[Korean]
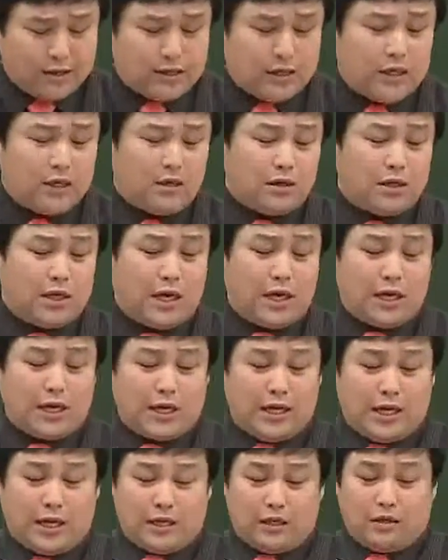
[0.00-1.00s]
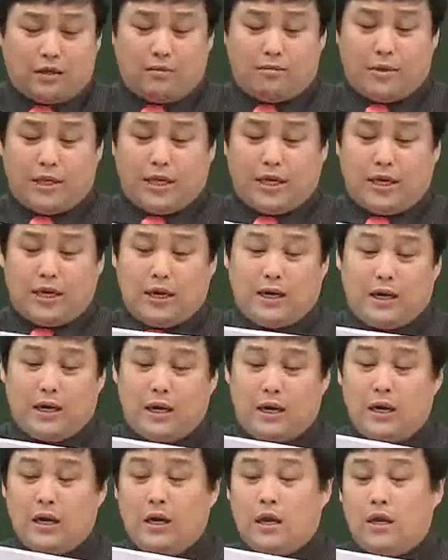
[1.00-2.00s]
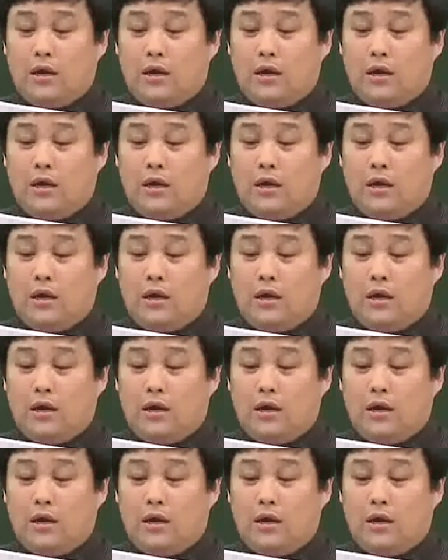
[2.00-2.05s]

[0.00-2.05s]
네, 이런 이야기를 하는 겁니다.